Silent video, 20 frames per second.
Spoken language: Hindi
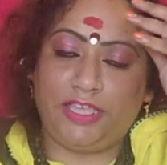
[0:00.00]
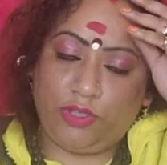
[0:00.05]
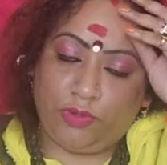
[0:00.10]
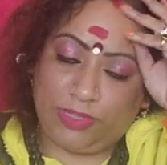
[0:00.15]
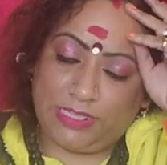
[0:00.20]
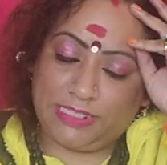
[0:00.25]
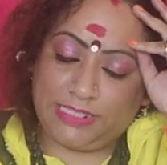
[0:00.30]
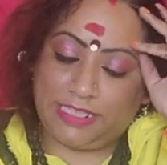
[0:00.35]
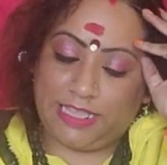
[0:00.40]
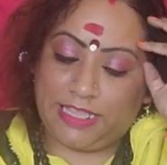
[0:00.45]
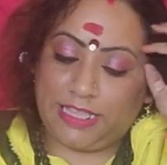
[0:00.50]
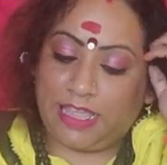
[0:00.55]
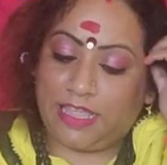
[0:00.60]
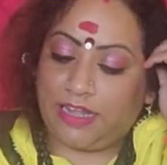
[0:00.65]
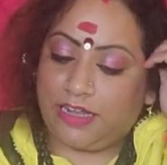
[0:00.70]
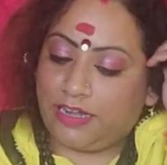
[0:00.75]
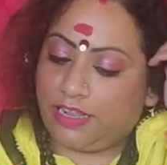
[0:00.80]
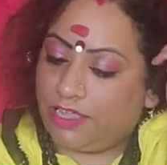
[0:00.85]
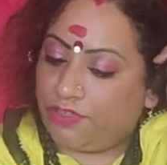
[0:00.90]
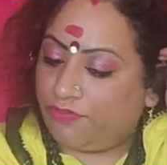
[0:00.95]
यूएसए
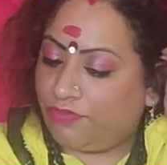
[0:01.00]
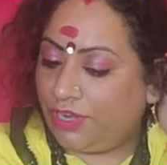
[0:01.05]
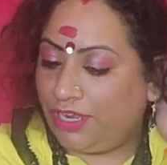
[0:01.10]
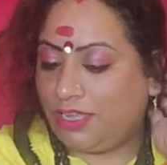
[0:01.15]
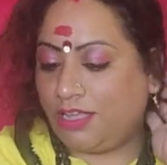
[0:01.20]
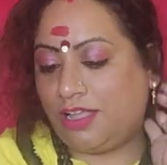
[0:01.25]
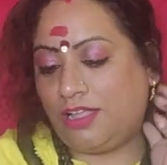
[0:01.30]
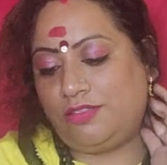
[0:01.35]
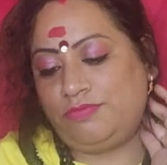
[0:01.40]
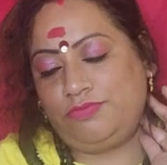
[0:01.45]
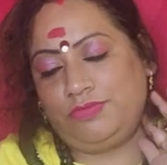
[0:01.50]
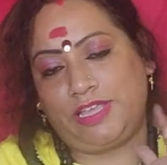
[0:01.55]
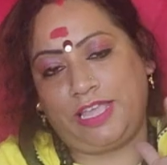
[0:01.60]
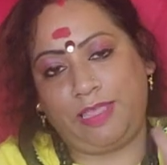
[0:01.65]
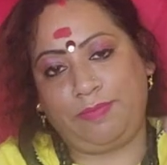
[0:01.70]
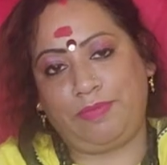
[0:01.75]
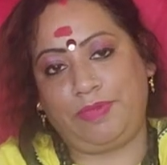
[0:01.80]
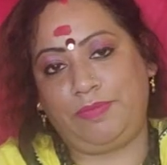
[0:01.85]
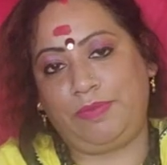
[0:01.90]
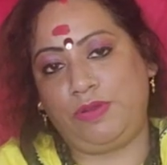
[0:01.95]
कनाडा अफ्रीका
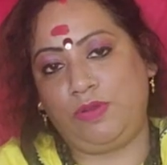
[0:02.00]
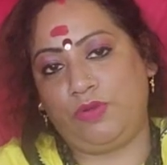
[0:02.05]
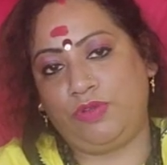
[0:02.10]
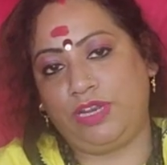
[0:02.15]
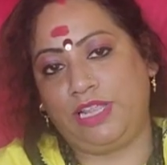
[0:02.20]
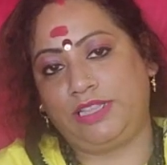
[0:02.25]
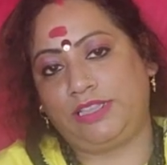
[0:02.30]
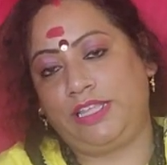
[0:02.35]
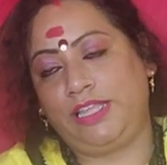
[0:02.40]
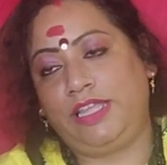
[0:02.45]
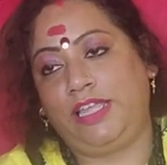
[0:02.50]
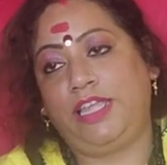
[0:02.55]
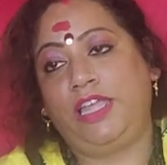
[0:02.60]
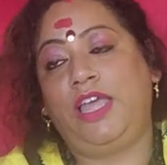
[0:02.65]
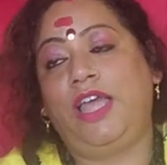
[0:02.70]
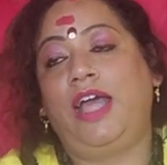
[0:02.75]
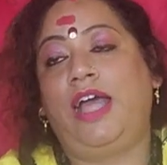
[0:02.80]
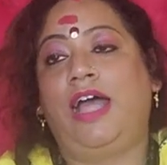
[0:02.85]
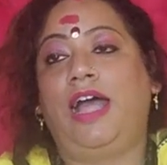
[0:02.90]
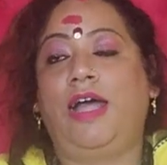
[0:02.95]
कहीं पर भी लोग रहते हैं
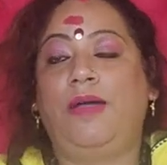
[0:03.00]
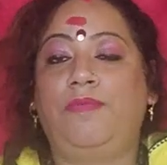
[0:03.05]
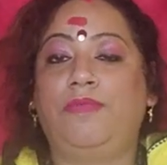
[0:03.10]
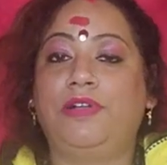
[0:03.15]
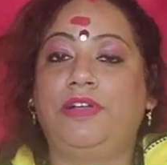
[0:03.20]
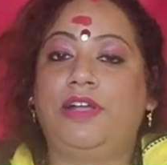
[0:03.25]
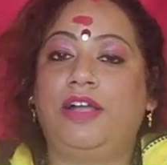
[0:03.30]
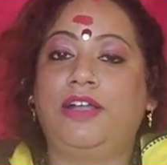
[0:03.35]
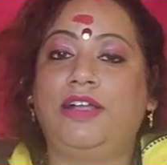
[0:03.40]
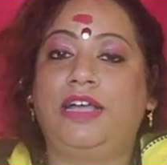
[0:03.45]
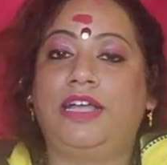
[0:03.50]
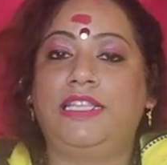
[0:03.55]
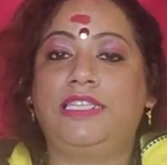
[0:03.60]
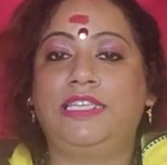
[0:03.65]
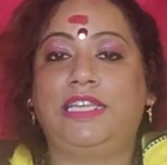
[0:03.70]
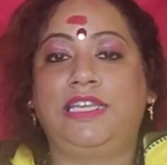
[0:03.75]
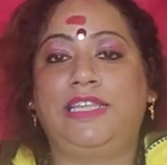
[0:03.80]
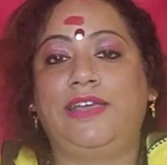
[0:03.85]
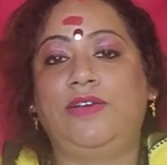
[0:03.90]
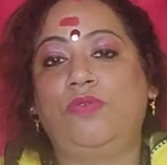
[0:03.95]
आप गंगा
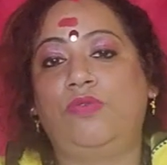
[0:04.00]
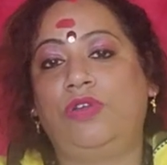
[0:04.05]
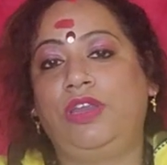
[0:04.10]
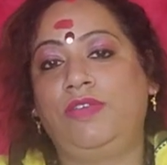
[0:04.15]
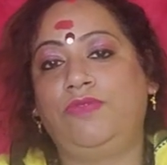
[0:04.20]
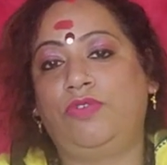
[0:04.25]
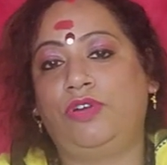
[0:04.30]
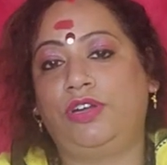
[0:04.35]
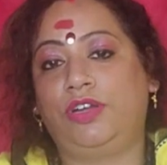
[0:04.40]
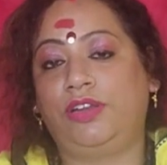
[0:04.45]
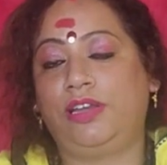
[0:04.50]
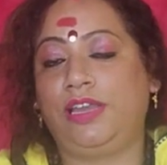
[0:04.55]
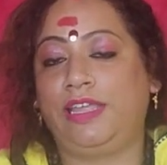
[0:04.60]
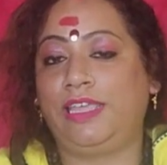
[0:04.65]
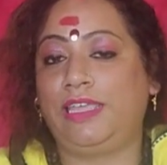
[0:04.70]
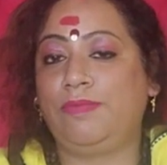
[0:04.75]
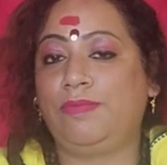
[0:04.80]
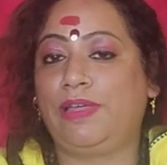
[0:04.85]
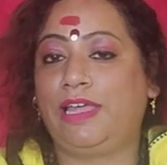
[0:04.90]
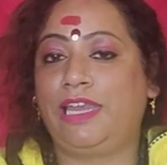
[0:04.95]
जल या होली वाटर
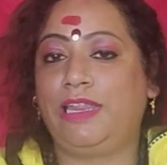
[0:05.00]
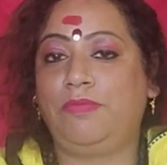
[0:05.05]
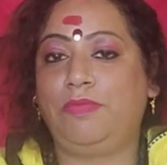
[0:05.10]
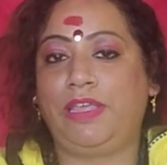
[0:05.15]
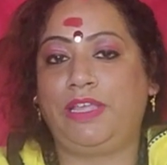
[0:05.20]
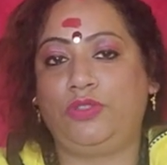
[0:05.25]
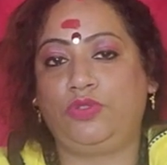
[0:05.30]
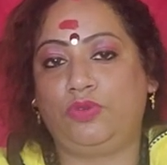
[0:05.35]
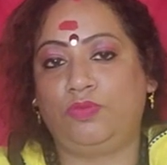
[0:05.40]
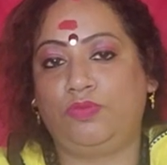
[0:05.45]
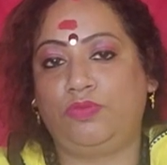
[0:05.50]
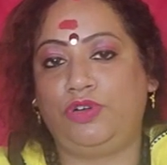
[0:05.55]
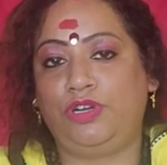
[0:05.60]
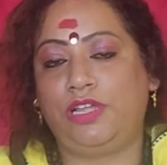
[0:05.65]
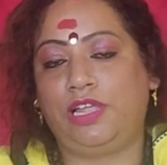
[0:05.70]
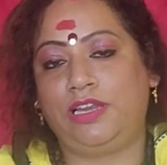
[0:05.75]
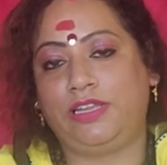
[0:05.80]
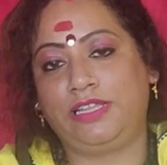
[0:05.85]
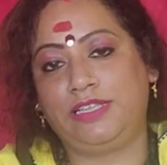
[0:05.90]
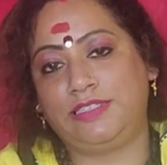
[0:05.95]
लेके पानी में एक दो बूंद
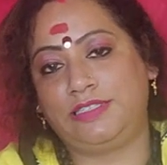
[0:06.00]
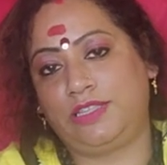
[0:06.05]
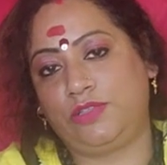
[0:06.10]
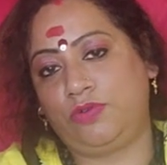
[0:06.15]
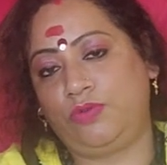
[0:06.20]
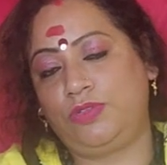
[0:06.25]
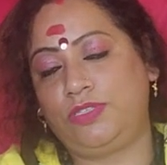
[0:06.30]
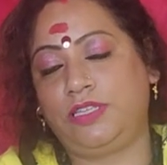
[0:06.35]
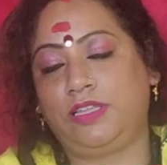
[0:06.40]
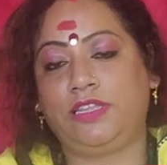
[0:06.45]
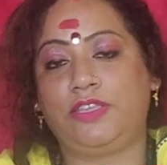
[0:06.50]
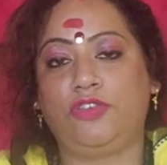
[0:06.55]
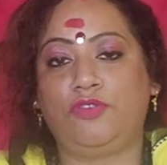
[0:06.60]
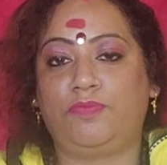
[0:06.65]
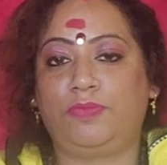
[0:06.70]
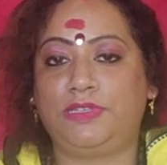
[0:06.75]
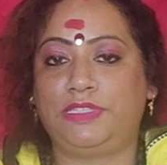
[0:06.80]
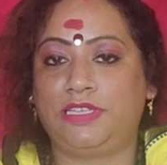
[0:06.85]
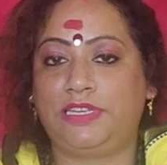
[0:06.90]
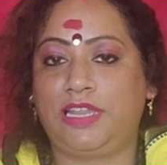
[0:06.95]
डाल के ज़रूर सर के
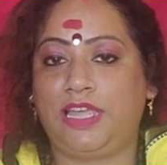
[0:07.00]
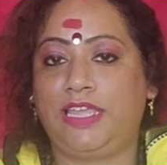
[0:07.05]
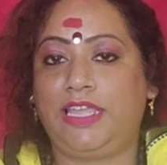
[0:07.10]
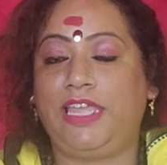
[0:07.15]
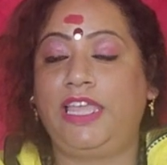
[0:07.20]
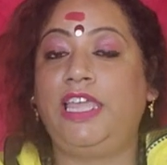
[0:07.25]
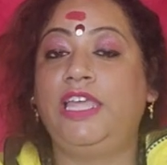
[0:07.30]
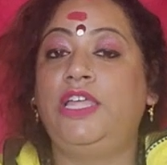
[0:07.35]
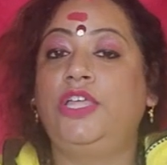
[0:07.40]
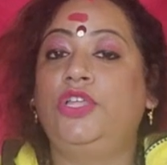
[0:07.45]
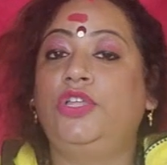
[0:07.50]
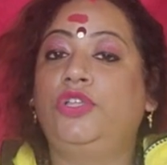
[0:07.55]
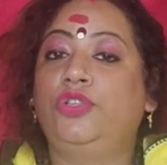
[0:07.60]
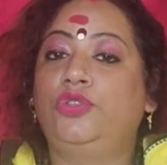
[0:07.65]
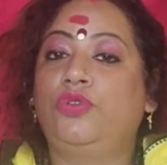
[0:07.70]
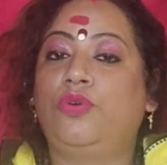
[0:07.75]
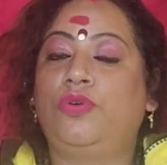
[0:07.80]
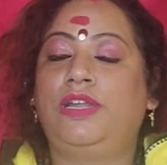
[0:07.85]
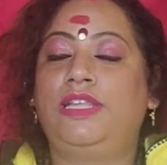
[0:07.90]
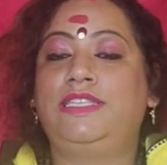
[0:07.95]
ऊपर से नहाइए
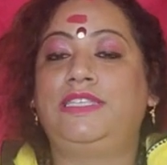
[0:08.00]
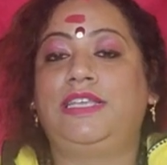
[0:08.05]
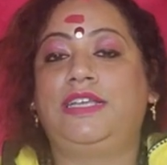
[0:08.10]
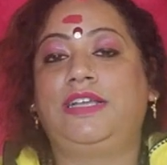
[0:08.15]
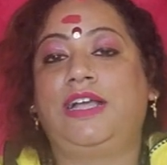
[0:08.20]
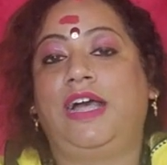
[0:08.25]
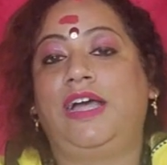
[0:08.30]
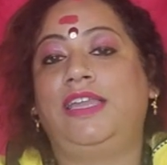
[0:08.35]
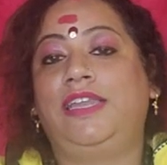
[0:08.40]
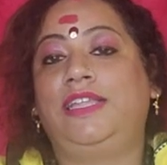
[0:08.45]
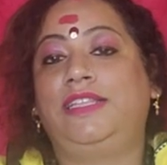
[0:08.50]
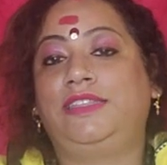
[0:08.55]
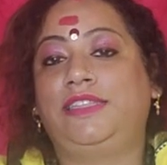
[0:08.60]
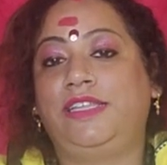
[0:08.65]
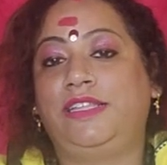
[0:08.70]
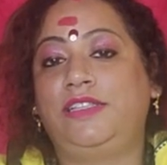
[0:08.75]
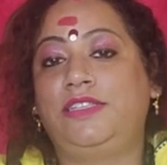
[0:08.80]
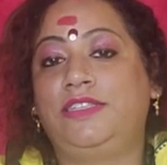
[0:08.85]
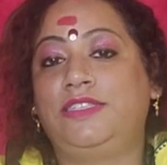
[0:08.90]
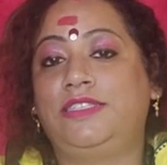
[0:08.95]
थोड़े से काले
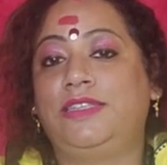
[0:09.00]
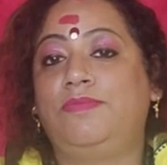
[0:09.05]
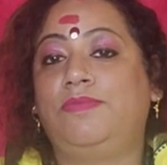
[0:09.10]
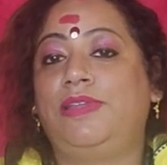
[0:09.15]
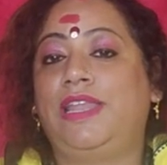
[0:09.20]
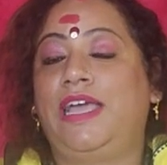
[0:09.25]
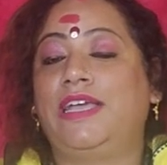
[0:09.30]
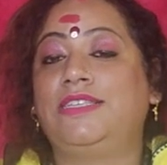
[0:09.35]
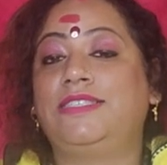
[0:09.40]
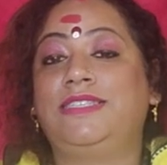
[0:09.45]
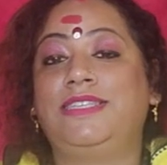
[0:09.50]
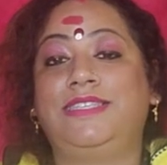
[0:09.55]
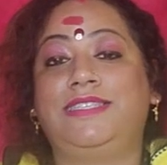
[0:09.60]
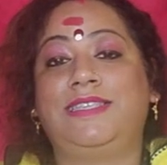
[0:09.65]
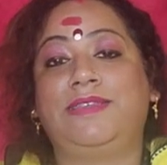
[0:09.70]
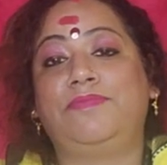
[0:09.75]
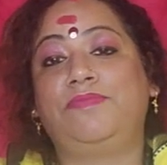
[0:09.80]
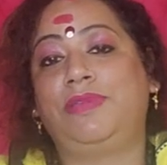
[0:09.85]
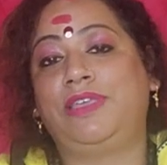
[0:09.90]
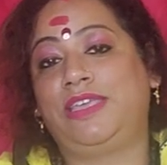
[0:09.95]
तिल जिसे ब्लैक
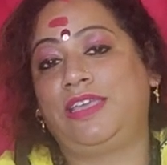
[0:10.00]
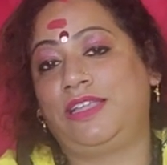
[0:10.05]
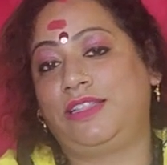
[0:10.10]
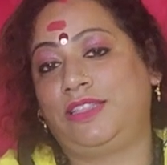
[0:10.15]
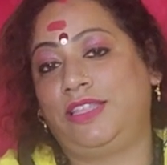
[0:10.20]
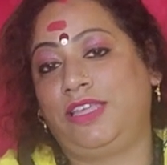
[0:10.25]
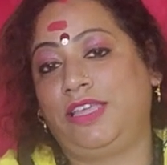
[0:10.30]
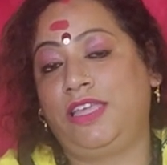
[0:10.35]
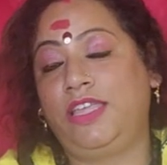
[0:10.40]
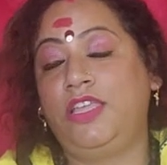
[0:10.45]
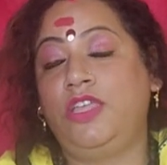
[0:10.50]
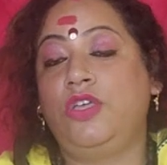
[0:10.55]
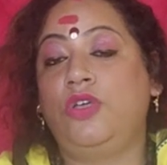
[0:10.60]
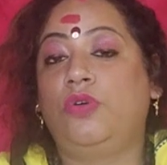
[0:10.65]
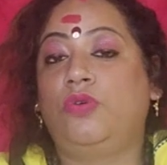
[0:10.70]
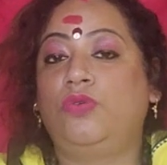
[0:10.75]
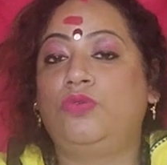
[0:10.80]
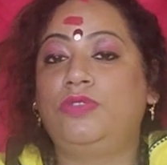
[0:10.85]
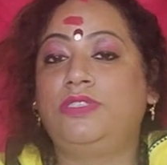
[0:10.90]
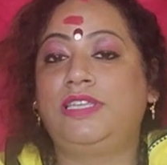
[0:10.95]
सिसम भी कहते हैं
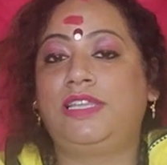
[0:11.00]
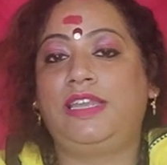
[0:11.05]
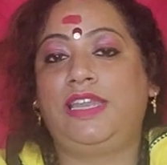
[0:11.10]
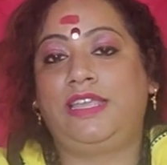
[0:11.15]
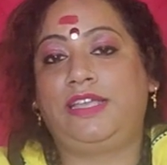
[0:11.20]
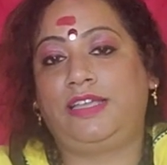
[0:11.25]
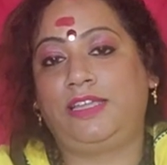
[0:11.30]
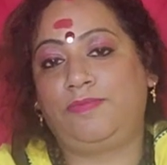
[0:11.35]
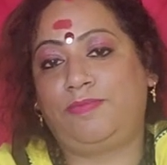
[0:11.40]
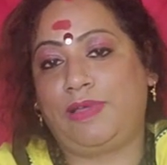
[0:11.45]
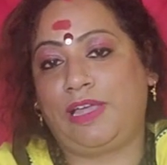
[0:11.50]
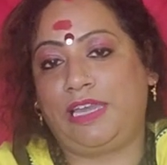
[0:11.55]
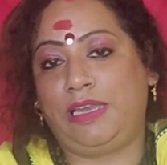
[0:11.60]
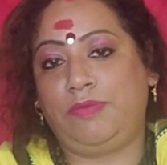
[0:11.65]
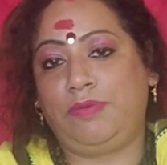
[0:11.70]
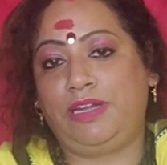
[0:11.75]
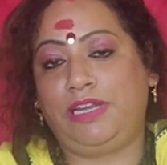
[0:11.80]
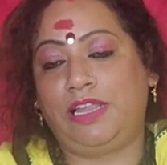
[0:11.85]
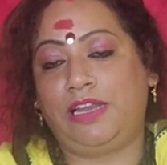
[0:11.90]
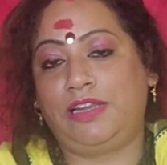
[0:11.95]
उसे लेकर पानी
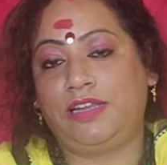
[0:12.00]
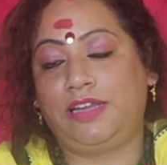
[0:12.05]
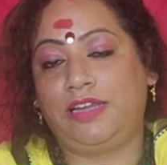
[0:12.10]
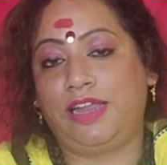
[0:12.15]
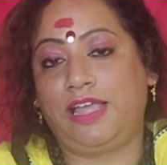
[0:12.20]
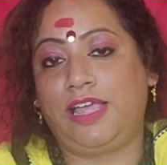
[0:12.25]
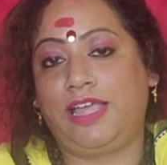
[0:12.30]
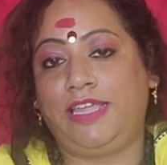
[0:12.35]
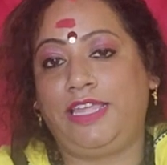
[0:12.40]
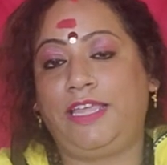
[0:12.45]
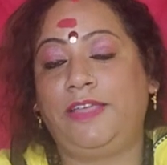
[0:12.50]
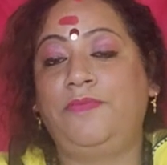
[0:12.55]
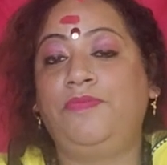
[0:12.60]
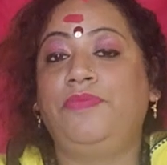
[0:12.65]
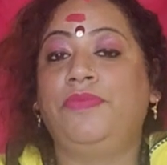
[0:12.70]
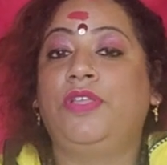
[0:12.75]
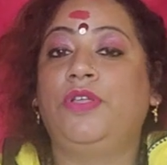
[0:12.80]
में डालकर नहाइए